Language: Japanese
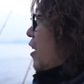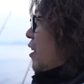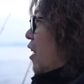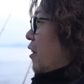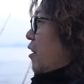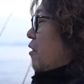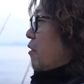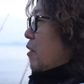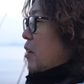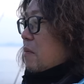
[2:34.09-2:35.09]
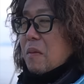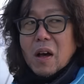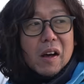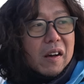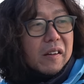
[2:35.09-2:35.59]
らいいなっていう
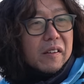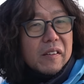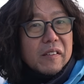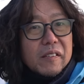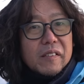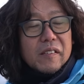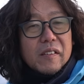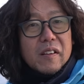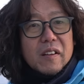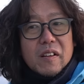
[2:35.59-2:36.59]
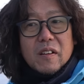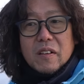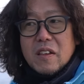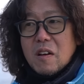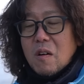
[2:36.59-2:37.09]
まあ置き竿やね
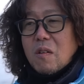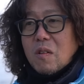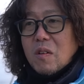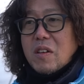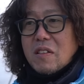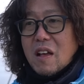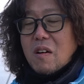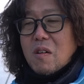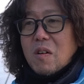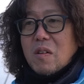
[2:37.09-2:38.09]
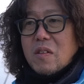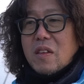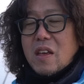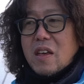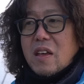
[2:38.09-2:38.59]
基本置き竿
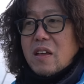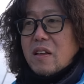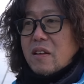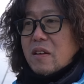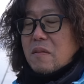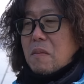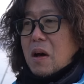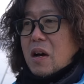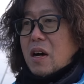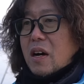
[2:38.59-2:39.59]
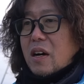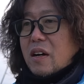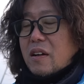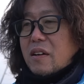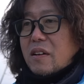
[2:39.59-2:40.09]
で、うん、まあ
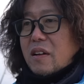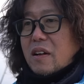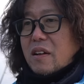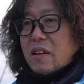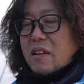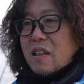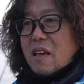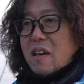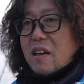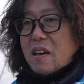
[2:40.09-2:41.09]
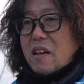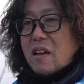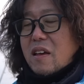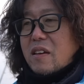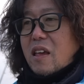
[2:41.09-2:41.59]

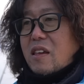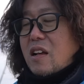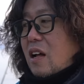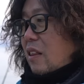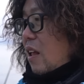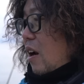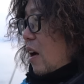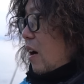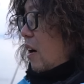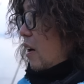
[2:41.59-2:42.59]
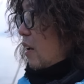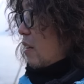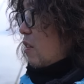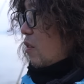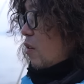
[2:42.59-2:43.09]
えー、元気があったら
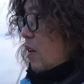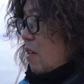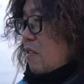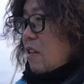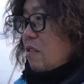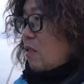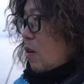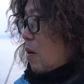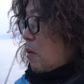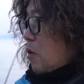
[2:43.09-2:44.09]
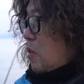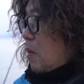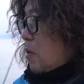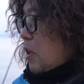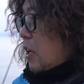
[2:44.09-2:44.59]
ちょっとキャスティングとかもし
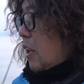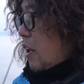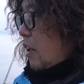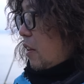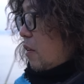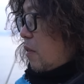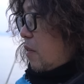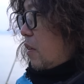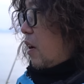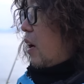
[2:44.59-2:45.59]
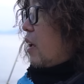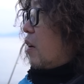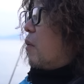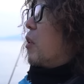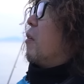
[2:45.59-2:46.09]
てもいいかなと、うん、はい、
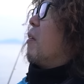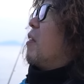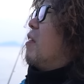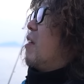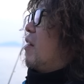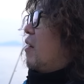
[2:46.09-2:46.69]
思ってます